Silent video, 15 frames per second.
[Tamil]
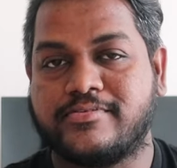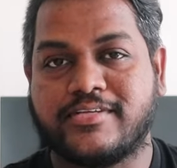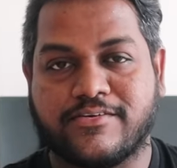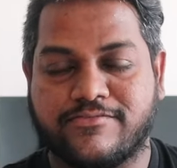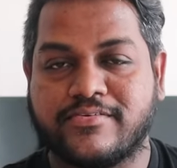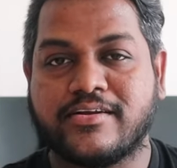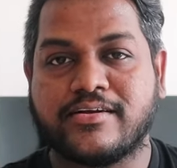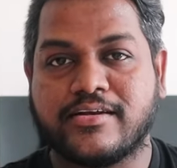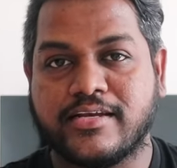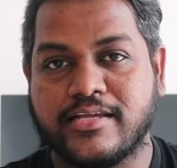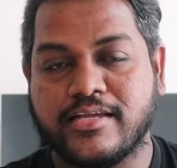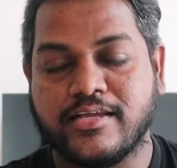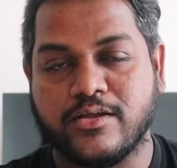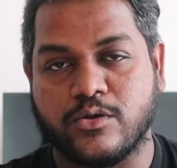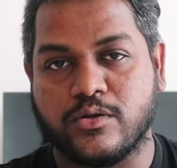
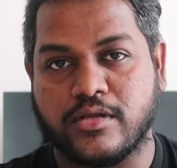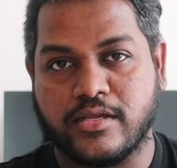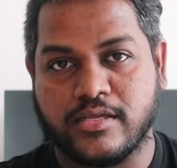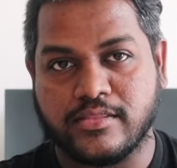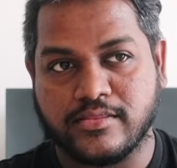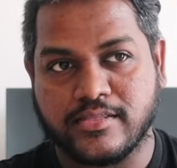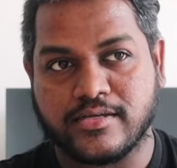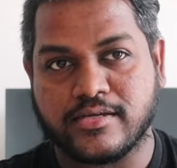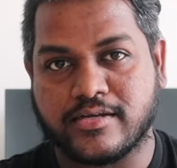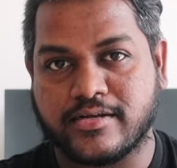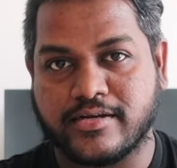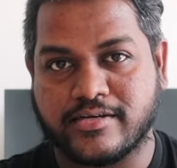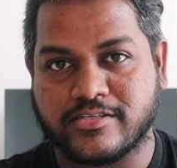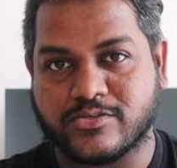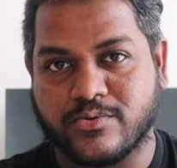டெஃபினெட்லி இந்த
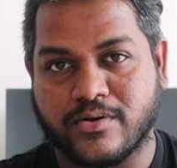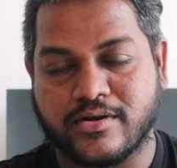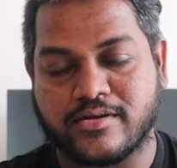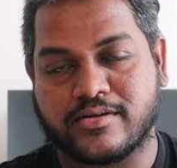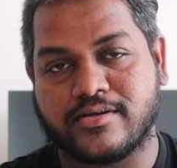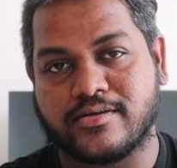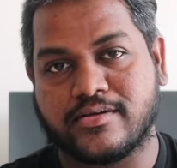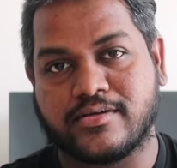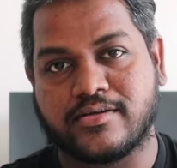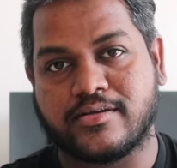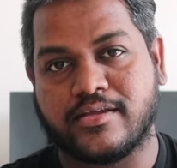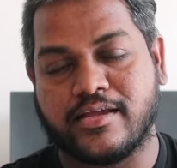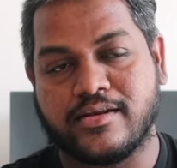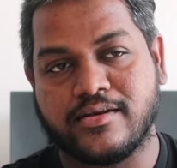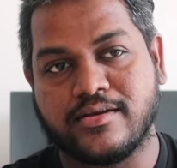கிரியேட்டர் ஸ்குவாட்க்கு
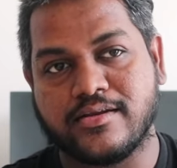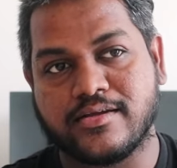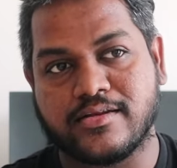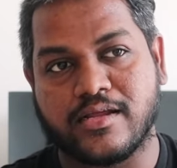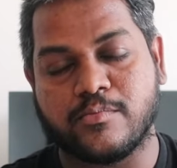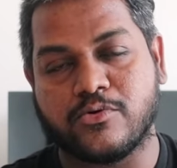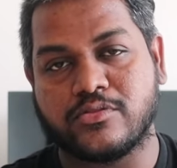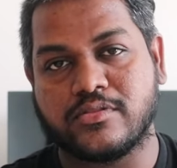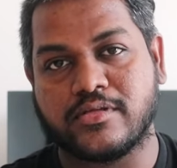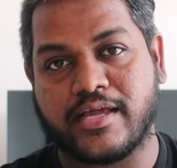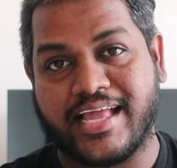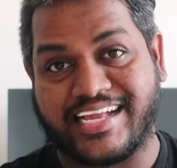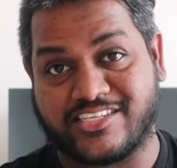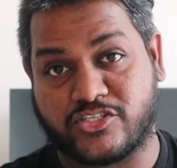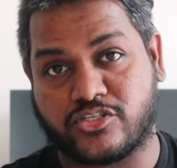என்ன நம்ம வந்து
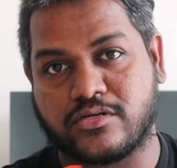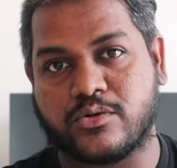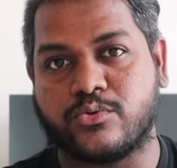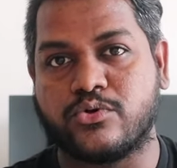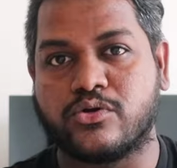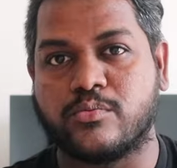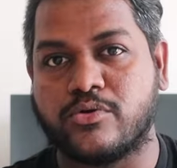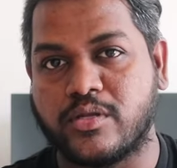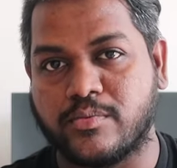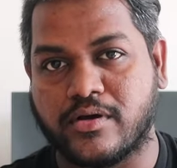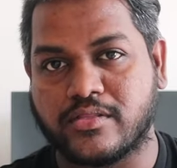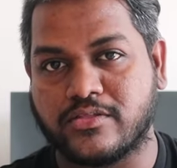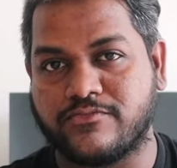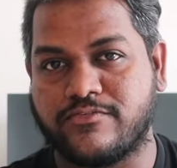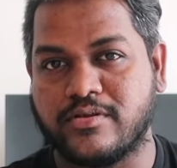எக்ஸ்ட்ரா கொடுக்க முடியுமோ
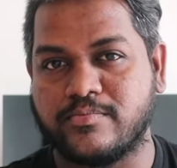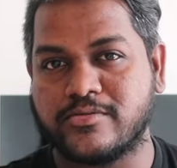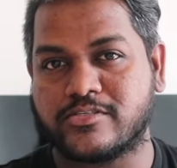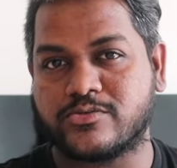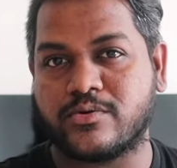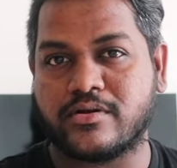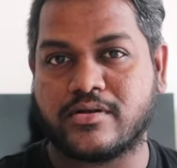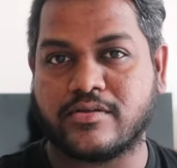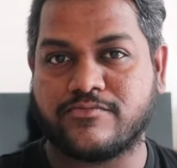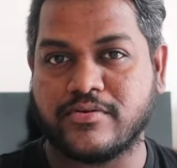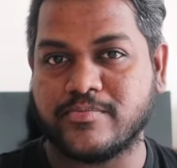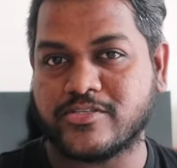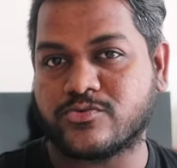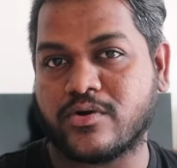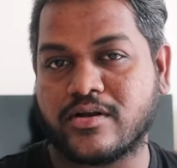அதாவது ஃபில்மி ஸ்குவாட்டை
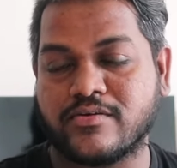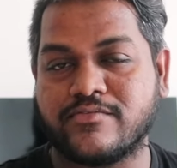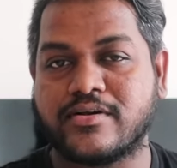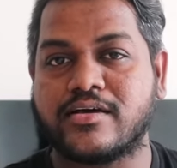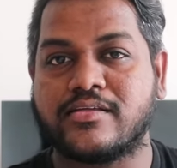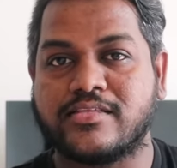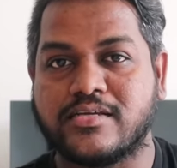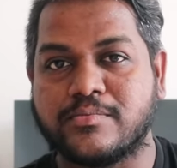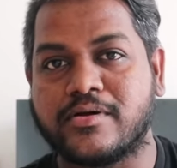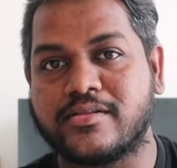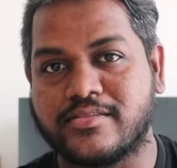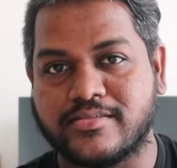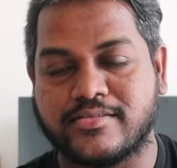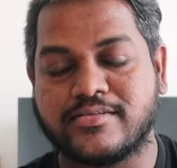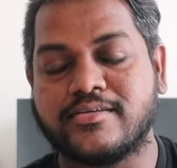ஃபில்மி ஸ்குவாட்டை விட
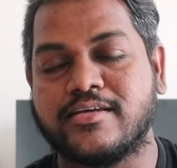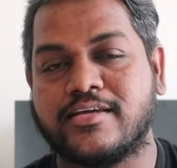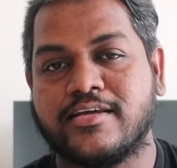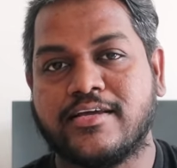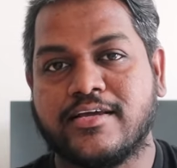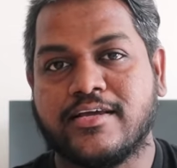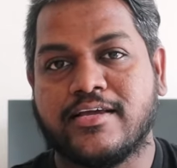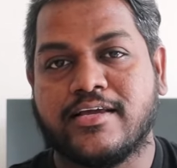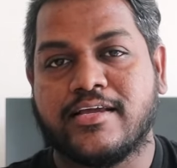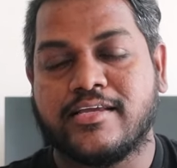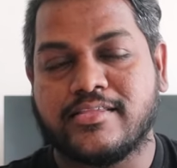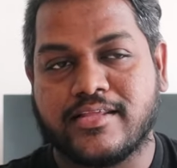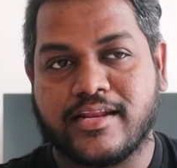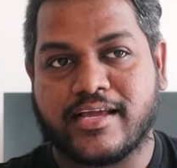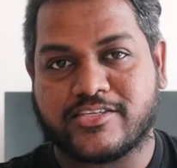அதிகமானது இது
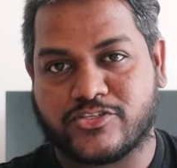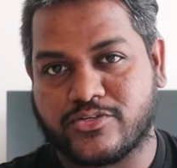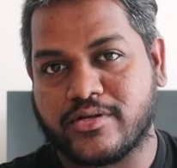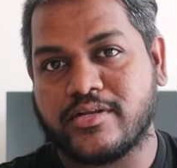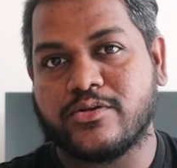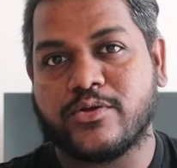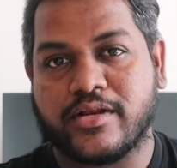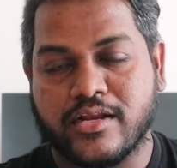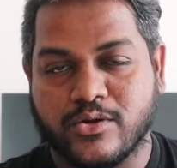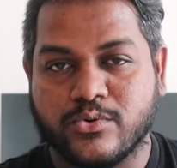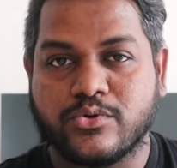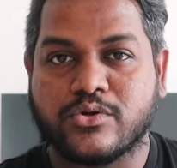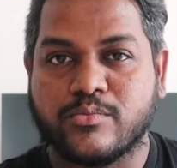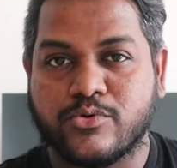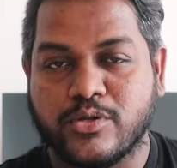இதில் எக்ஸ்ட்ரா இன்னும் என்ன
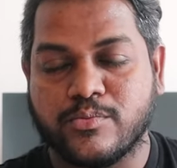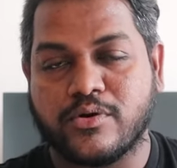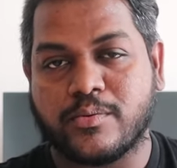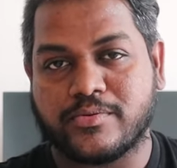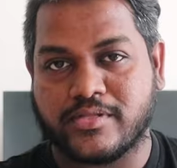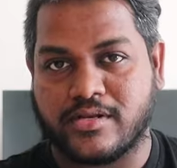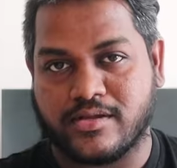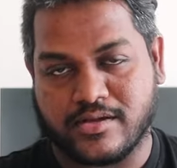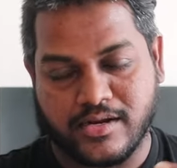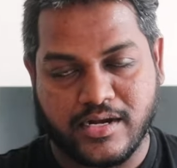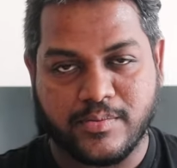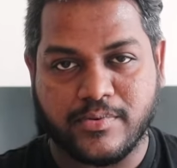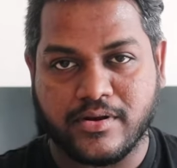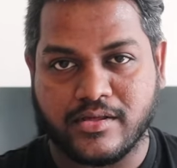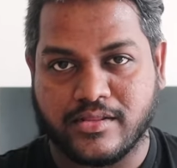கொடுக்க முடியுமோ அப்படி நான்
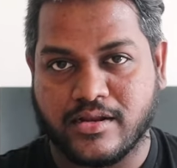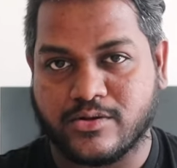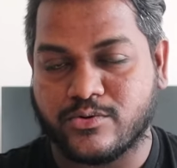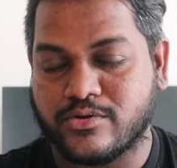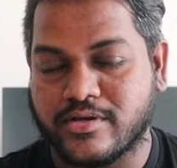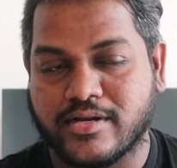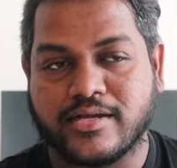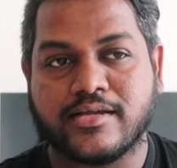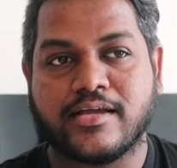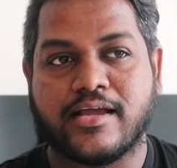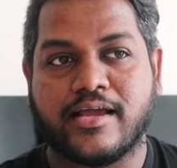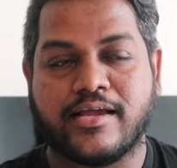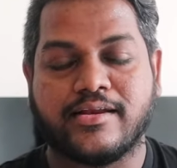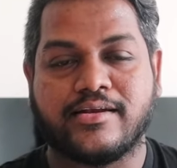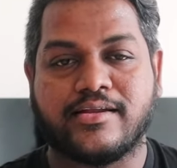கண்டிப்பாக நான் அதில் கொடுக்குறேன்
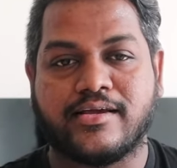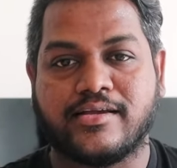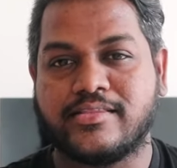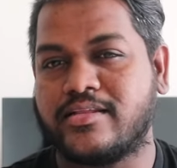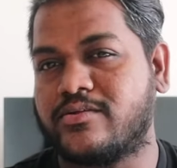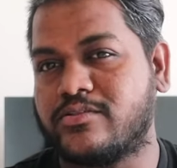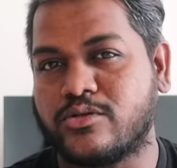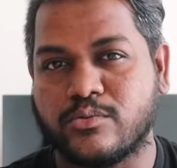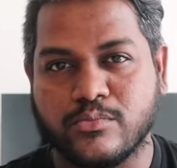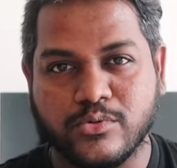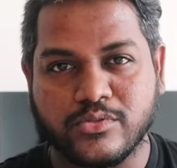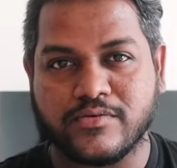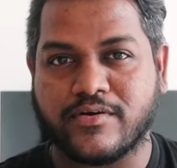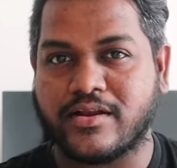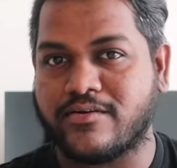அண்ட் uh, இதில் வந்து ரொம்ப
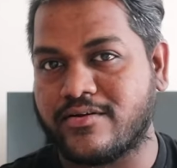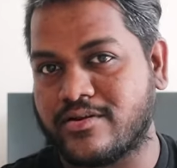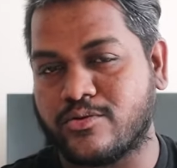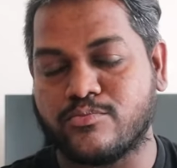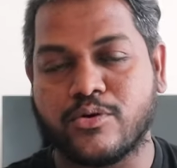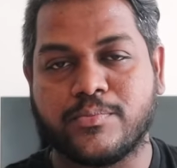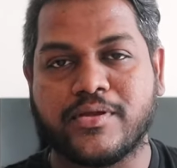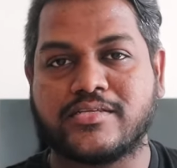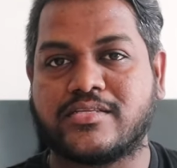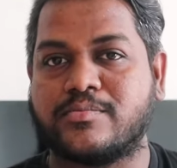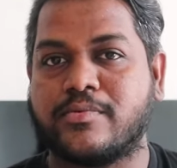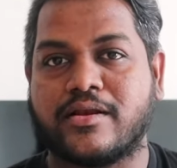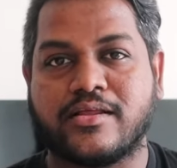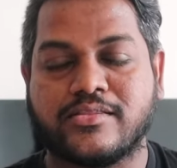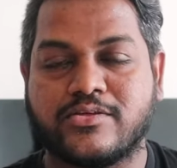வந்து வள வள ரொம்ப பேசுகிற
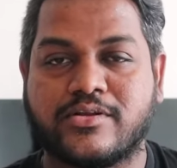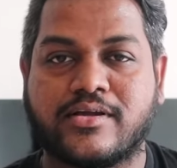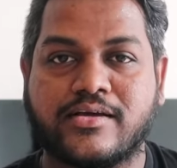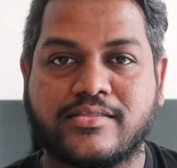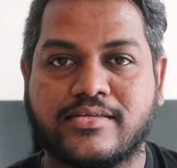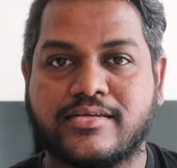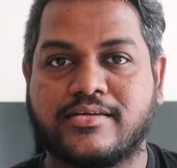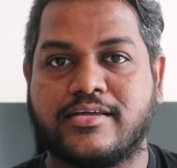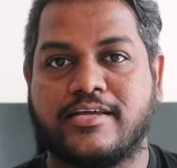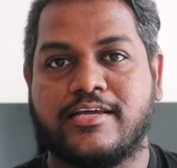மாதிரிலாம் uh, uh, இது இருக்காது